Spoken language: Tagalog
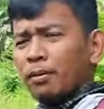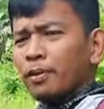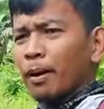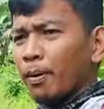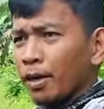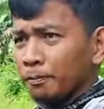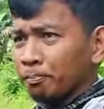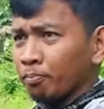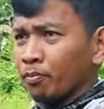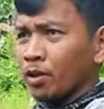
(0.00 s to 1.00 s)
katim tabang
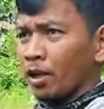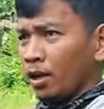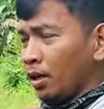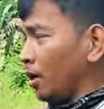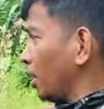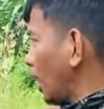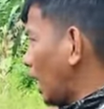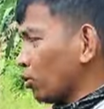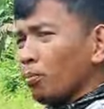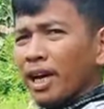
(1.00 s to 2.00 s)

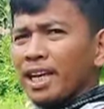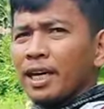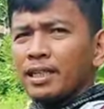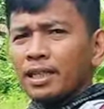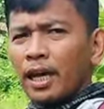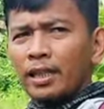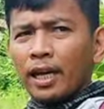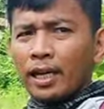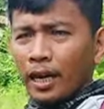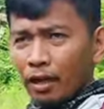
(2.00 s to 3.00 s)
atong balikan si
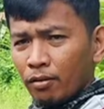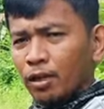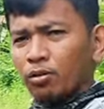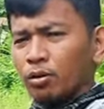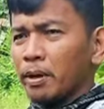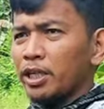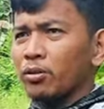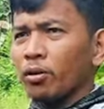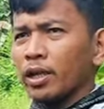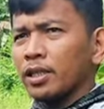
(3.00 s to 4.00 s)
tatay kay aron atong
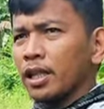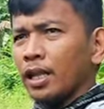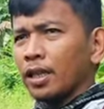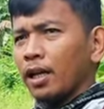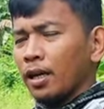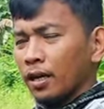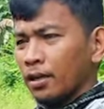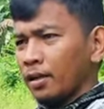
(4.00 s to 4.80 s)
maistorya si tatay nga